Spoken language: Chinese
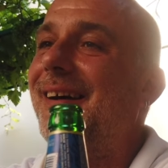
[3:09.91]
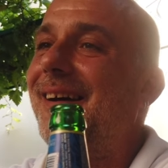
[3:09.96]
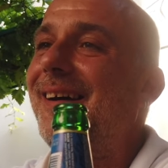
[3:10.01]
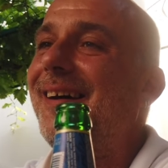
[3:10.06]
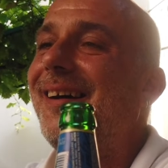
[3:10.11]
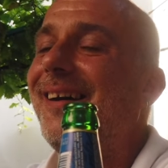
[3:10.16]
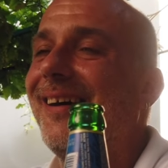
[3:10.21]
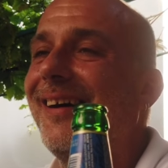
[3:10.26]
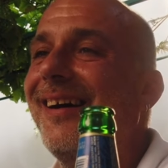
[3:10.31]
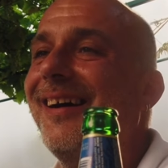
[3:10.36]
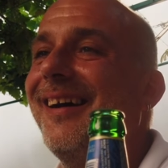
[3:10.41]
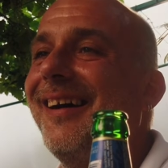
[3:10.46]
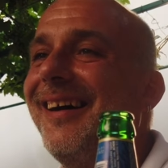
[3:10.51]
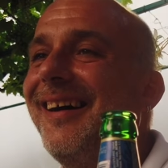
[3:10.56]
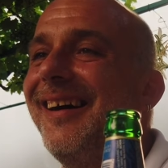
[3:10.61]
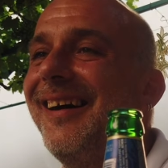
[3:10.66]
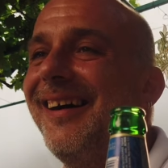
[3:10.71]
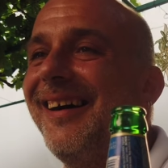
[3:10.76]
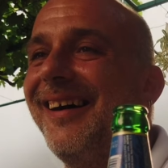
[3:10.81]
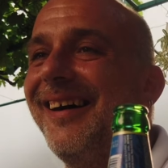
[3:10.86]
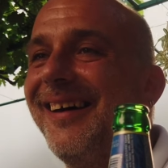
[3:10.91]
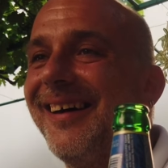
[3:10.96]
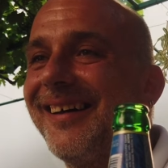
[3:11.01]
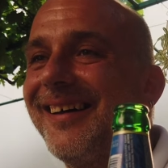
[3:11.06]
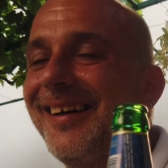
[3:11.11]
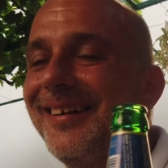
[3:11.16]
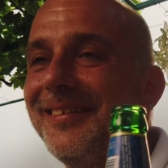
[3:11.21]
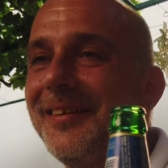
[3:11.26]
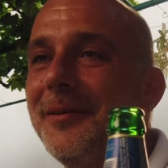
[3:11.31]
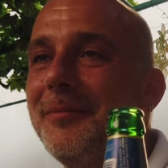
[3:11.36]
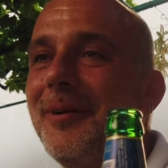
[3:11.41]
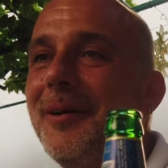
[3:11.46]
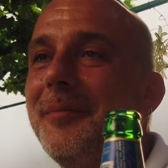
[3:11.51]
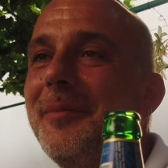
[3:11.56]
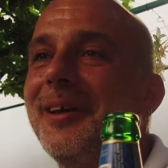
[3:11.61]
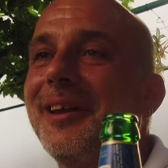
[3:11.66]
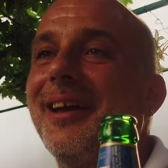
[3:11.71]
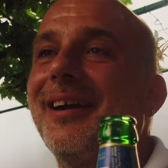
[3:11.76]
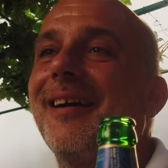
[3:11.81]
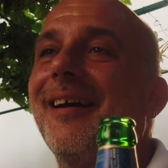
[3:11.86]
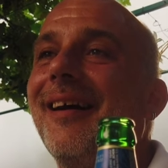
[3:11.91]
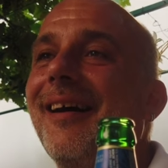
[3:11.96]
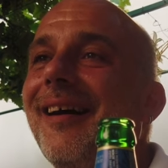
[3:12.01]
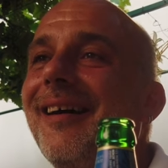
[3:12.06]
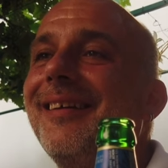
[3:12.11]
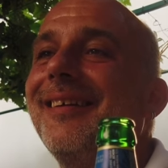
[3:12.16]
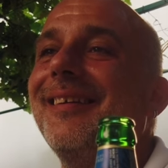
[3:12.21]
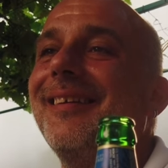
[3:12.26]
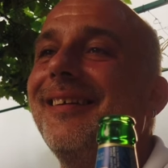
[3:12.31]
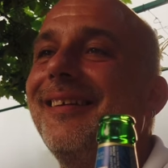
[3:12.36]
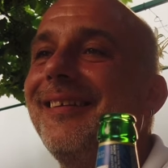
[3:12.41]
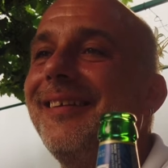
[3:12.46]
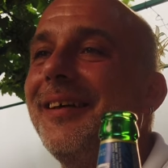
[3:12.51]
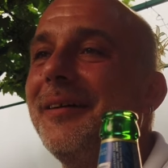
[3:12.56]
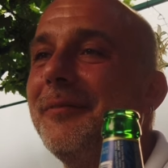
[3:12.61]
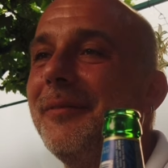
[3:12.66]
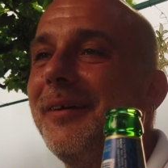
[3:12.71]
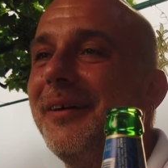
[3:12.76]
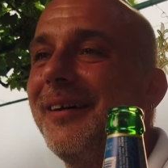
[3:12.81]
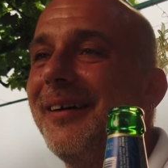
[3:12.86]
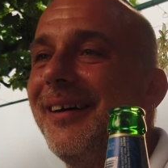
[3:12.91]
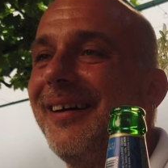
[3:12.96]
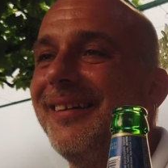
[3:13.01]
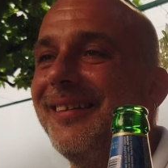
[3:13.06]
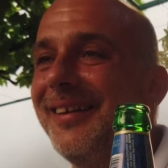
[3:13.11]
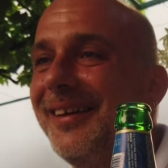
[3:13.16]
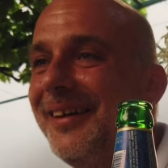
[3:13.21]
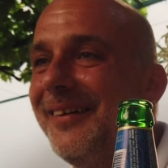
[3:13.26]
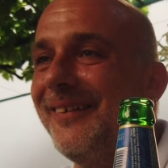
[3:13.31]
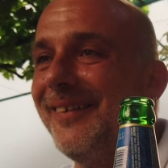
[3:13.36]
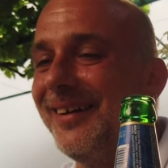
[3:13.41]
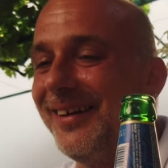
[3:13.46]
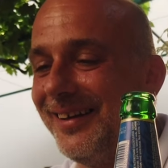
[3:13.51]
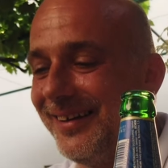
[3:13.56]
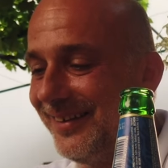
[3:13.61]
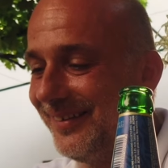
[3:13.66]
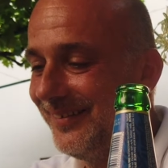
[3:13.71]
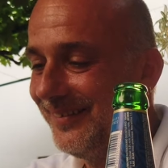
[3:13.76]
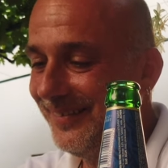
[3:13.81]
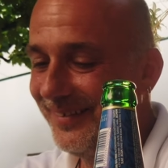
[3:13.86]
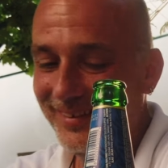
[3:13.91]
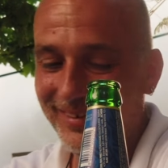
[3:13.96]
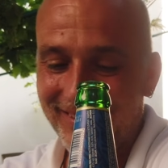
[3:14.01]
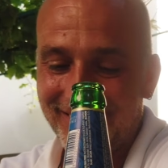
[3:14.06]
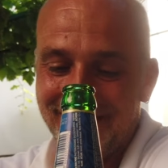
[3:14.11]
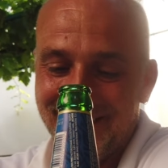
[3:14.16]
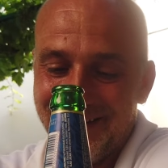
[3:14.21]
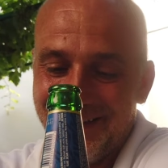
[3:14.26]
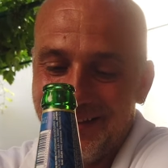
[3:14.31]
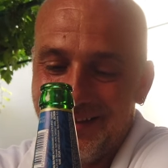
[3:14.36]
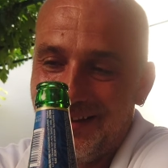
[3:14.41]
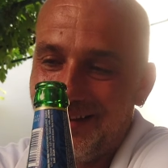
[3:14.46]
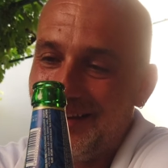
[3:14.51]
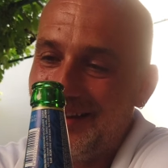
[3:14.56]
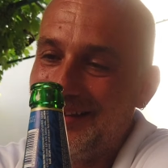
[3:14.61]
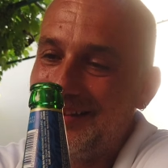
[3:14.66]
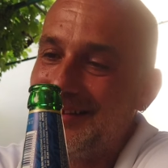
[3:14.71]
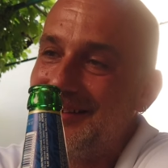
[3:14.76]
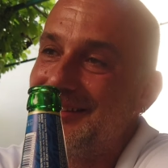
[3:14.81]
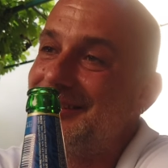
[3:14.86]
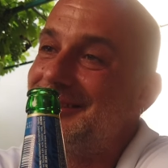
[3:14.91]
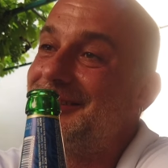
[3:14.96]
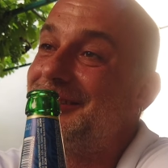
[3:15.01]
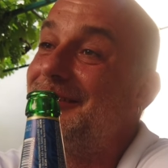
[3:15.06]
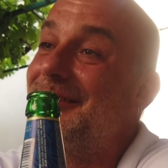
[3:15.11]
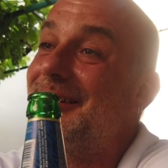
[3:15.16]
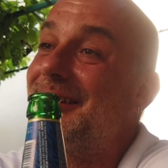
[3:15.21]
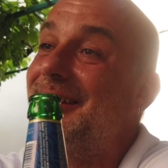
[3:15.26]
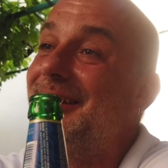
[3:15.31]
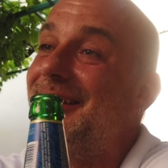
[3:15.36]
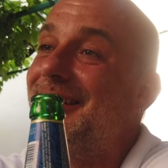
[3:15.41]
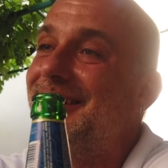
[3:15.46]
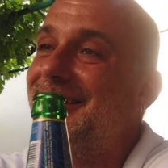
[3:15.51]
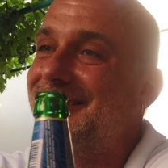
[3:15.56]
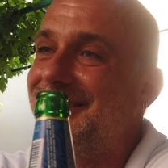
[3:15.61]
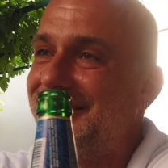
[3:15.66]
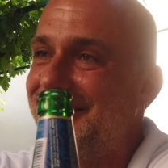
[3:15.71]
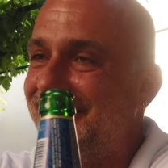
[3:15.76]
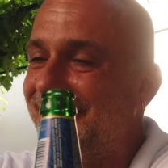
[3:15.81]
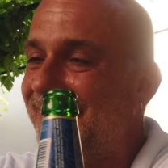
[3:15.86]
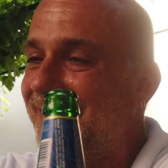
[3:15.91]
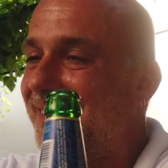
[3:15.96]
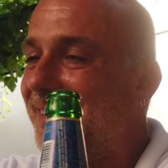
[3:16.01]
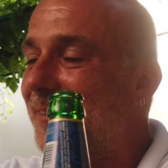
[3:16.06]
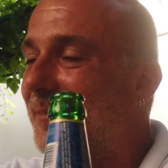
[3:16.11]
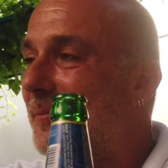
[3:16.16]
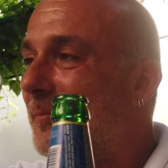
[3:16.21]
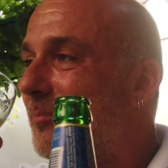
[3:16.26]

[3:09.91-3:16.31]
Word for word: 哈！哈哈哈！哈，哪没有美国？美国，美国，没有。Yuri，哎，Yuri，Yuri。